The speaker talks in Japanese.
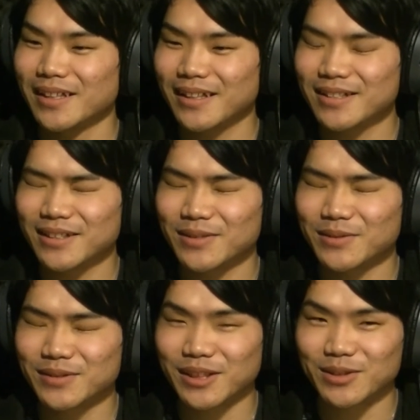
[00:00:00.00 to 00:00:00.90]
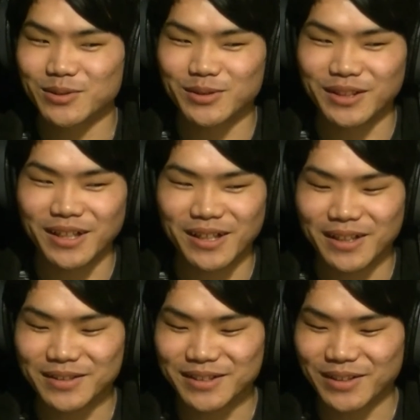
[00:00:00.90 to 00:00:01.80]
会社の社長に連
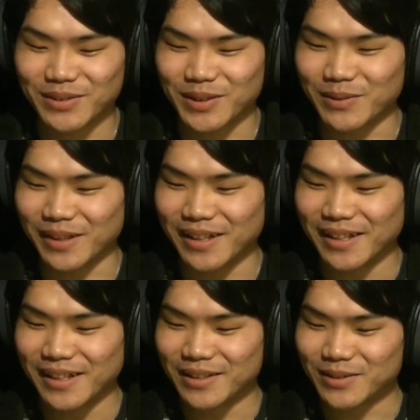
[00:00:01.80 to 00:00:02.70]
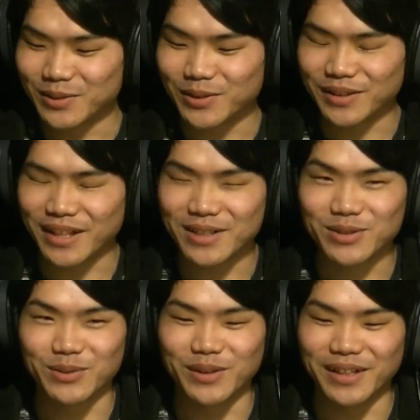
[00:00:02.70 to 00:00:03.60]
絡した時はすごい
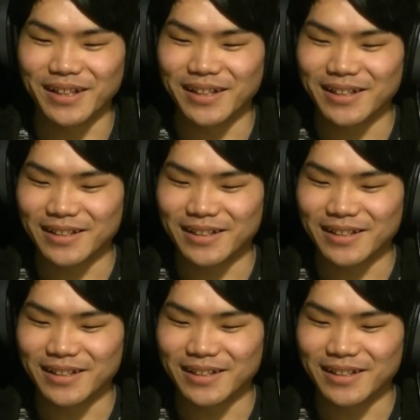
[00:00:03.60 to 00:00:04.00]
テンションで